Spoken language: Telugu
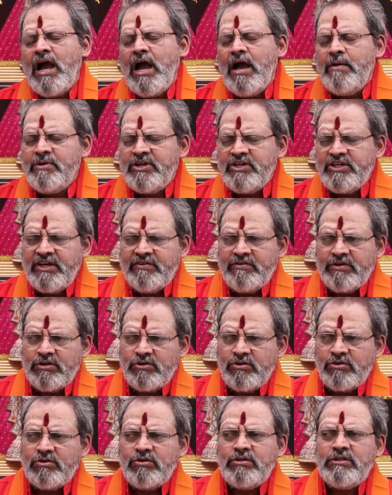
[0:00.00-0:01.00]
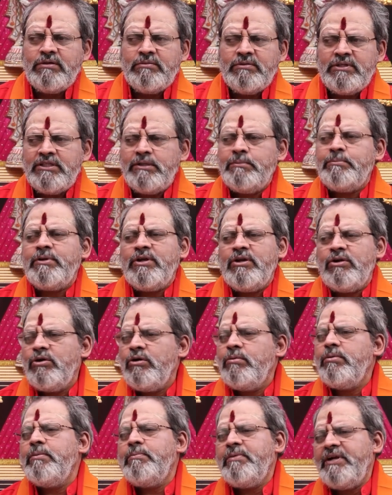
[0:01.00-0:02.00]
ఆమెను ఎవరో కొంతమంది
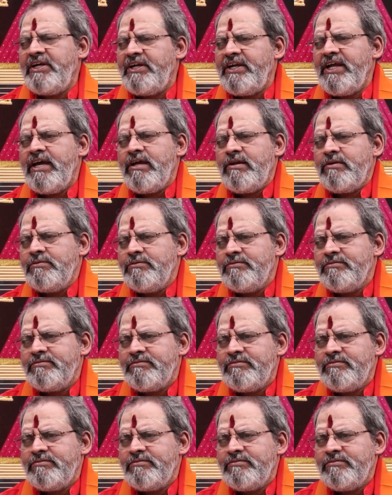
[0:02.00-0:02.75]
ప్రలోభ పెట్టారు